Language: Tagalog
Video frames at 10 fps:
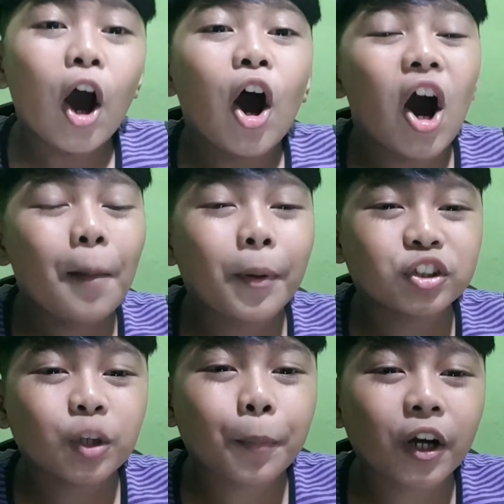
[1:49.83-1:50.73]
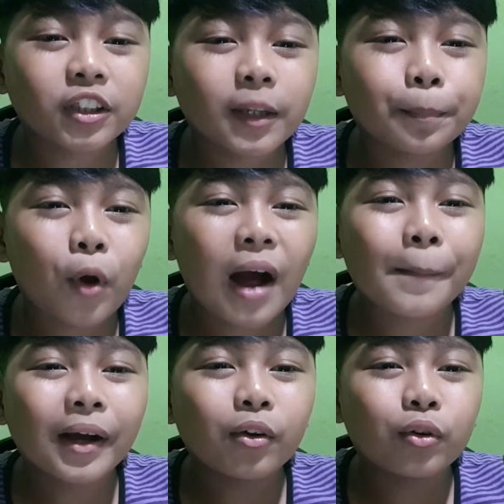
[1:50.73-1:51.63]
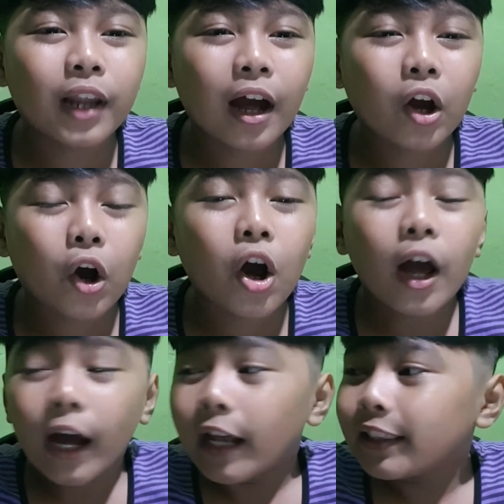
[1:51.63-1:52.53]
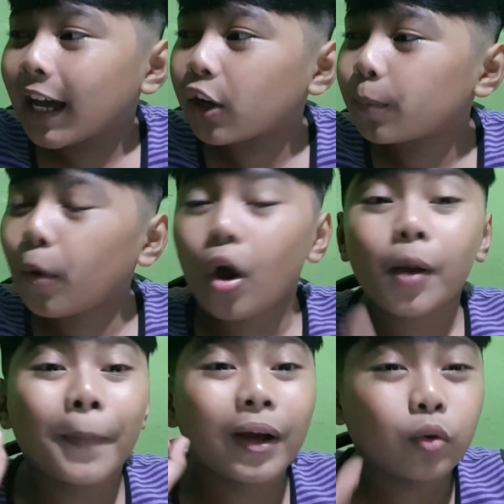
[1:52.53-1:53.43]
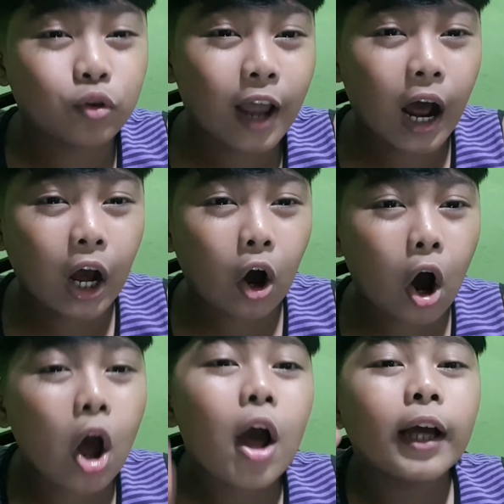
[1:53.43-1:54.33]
Opo, supportive po ang magulang ko, lalo po ang magulang ko,